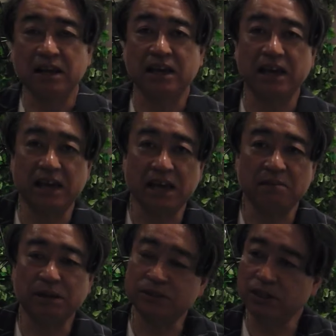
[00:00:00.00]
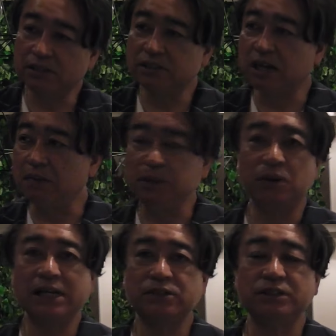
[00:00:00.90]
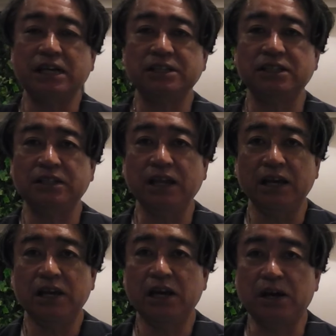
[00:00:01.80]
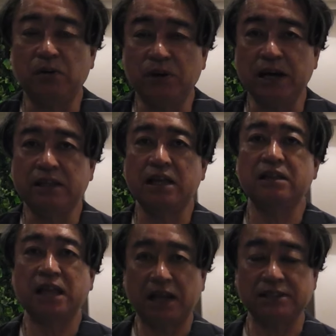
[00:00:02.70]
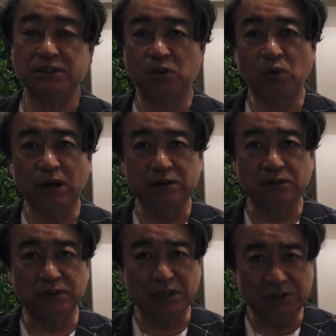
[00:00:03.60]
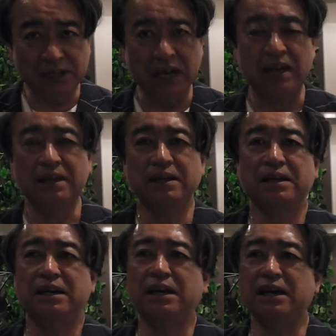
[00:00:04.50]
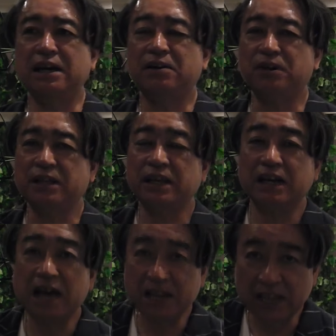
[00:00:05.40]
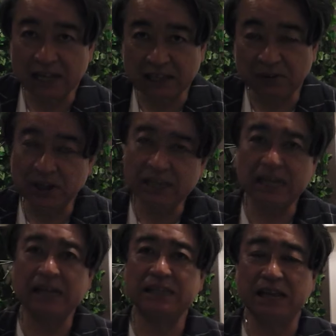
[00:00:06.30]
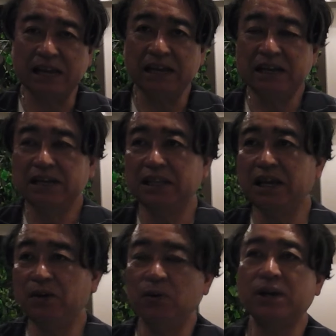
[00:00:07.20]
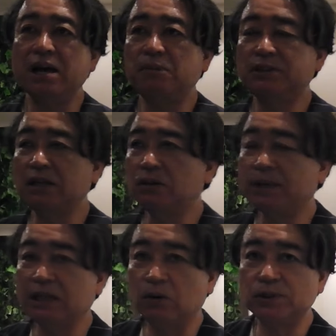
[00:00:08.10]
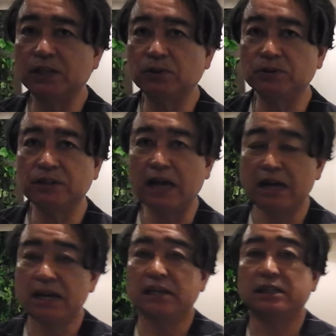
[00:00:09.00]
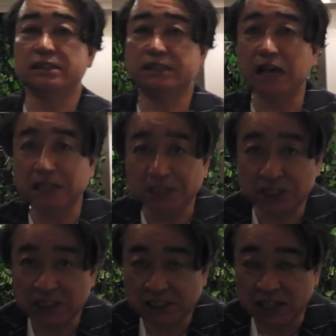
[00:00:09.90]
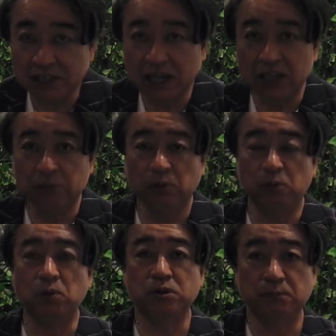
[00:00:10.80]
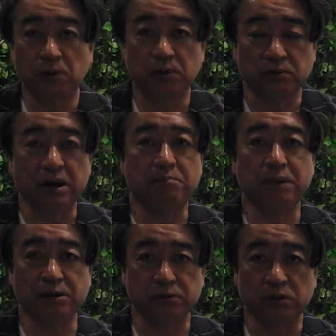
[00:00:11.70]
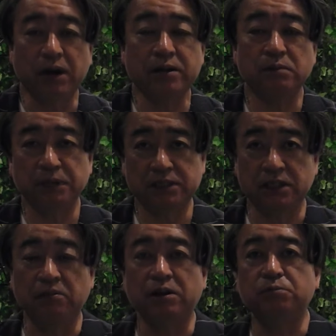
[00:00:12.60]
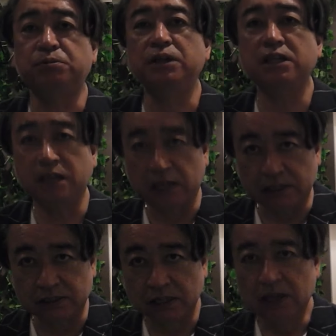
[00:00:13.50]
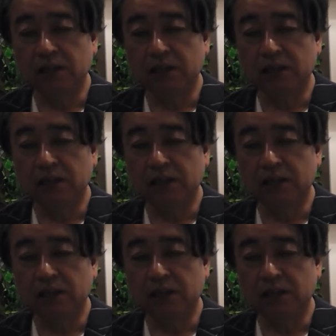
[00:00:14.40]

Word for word: えー、まあ、スリーツーから見逃しの三振で、えー、この回点ならず、ノーアウト二塁から、えー、これ点が入らなかった。これが痛かったね。で、6回も先頭バッター、大里君が三振したんだけども、フォークボール、ワンバウンド、ワイルドピッチ、いわゆる振り逃げです。